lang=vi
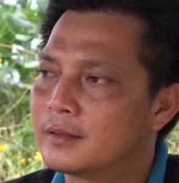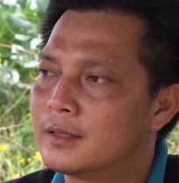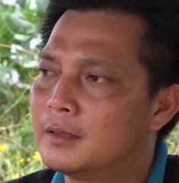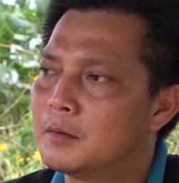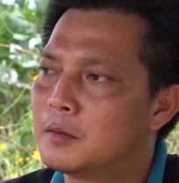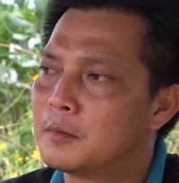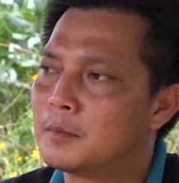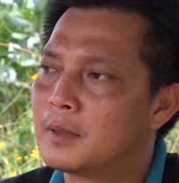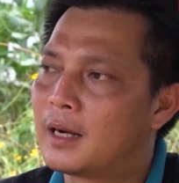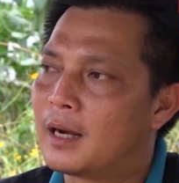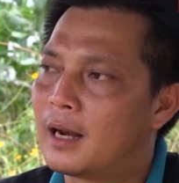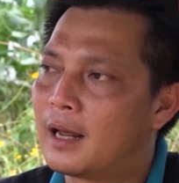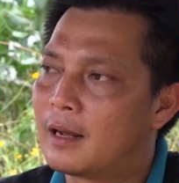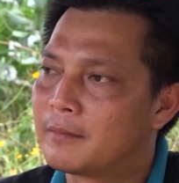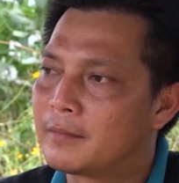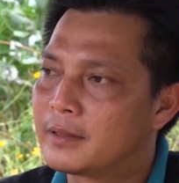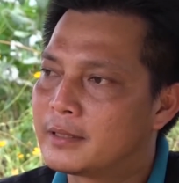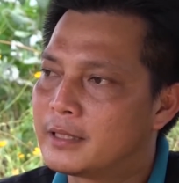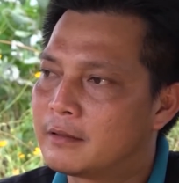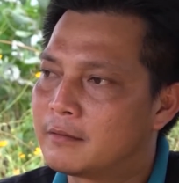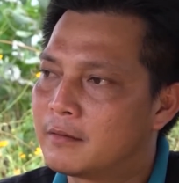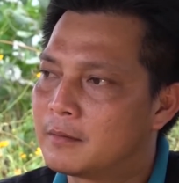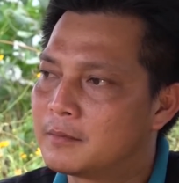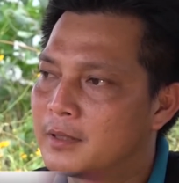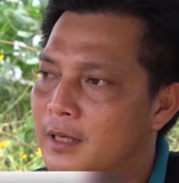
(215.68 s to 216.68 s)
khi mà mình làm cái
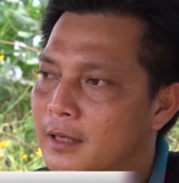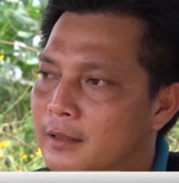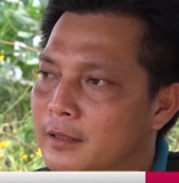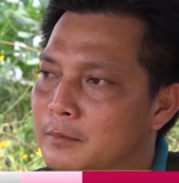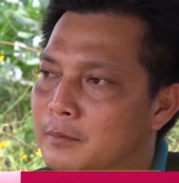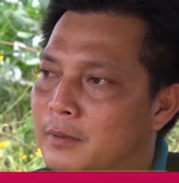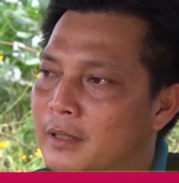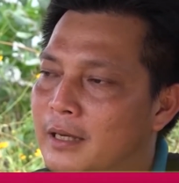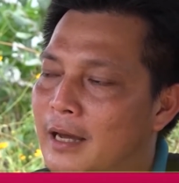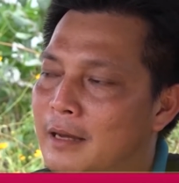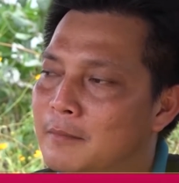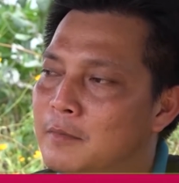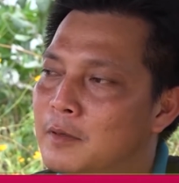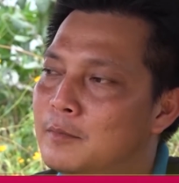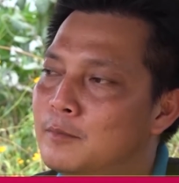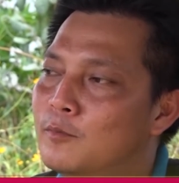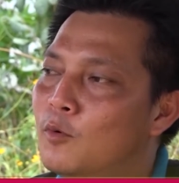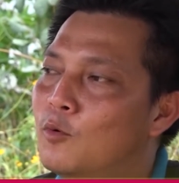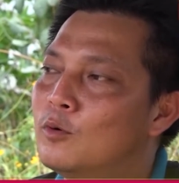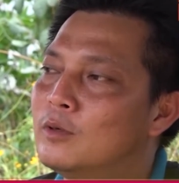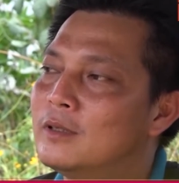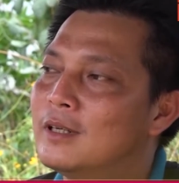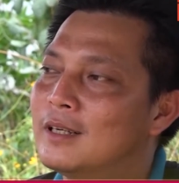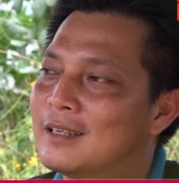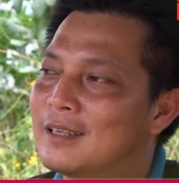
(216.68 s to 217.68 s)
sản phẩm sạch thì cái mình
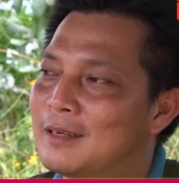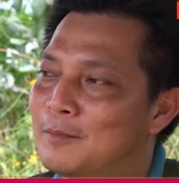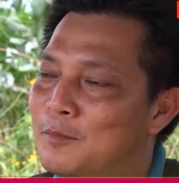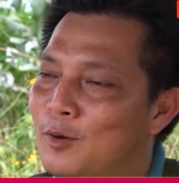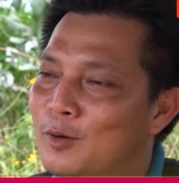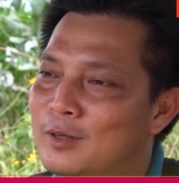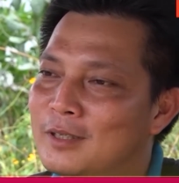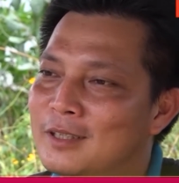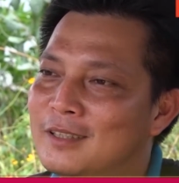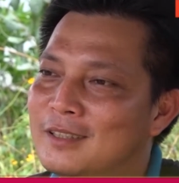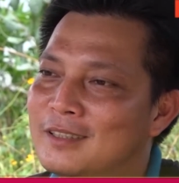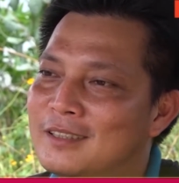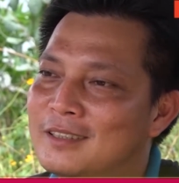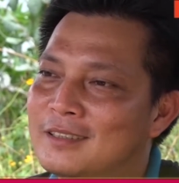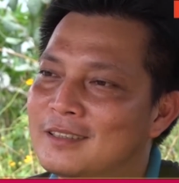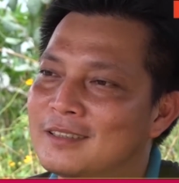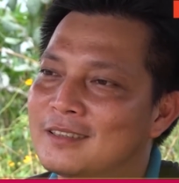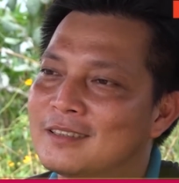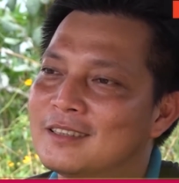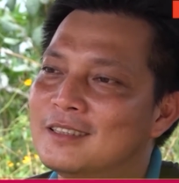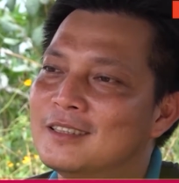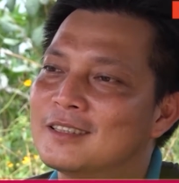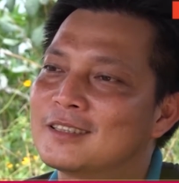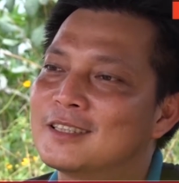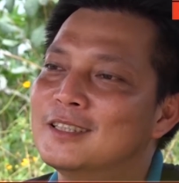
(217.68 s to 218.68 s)
muốn nhất là mọi người
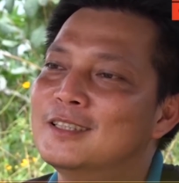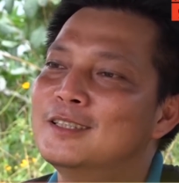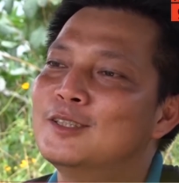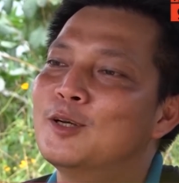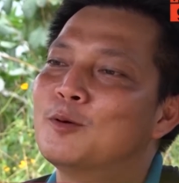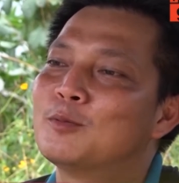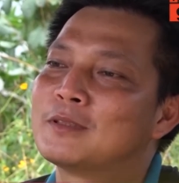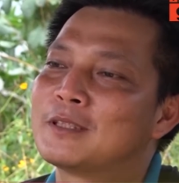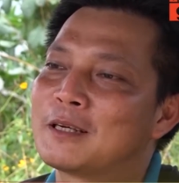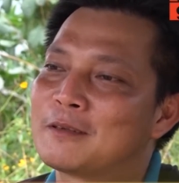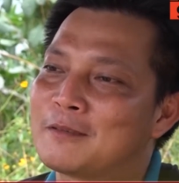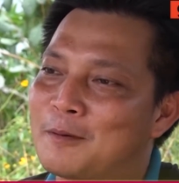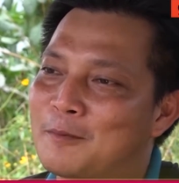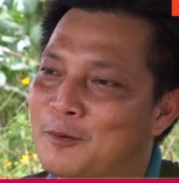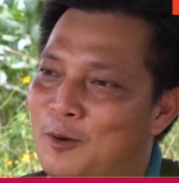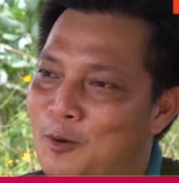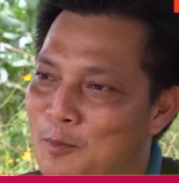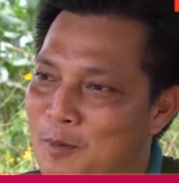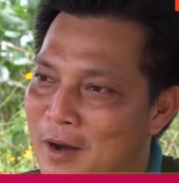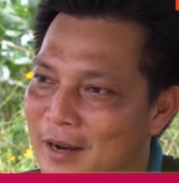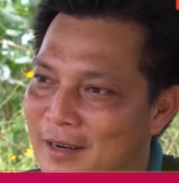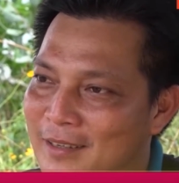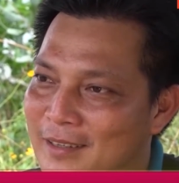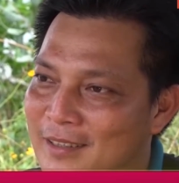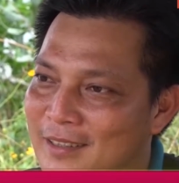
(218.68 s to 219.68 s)
được sử dụng sản phẩm của
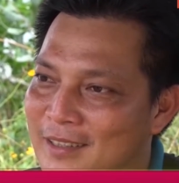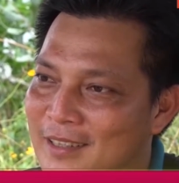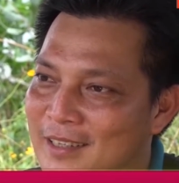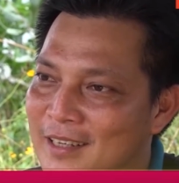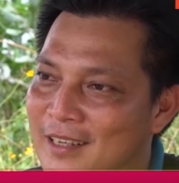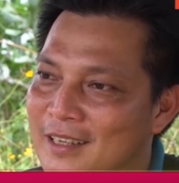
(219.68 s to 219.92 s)
mình